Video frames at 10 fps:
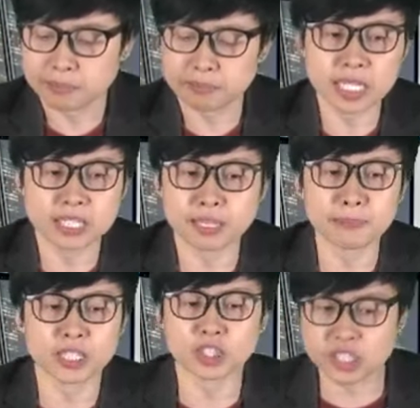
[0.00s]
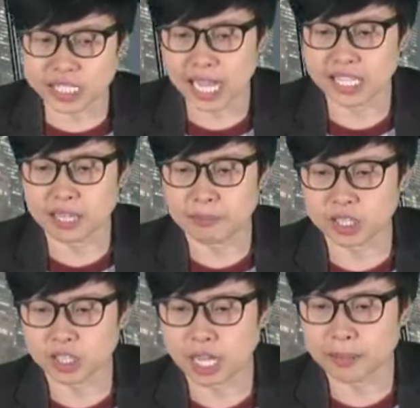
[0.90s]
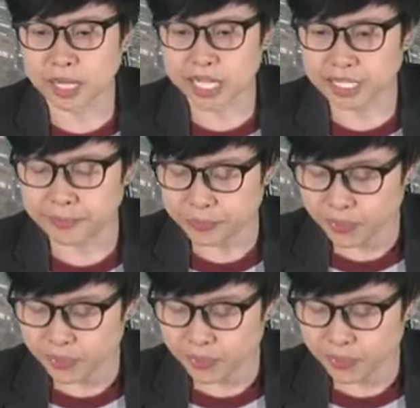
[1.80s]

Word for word: ไม่จำเป็นต้องจ่ายเนี่ยมันก็ทำให้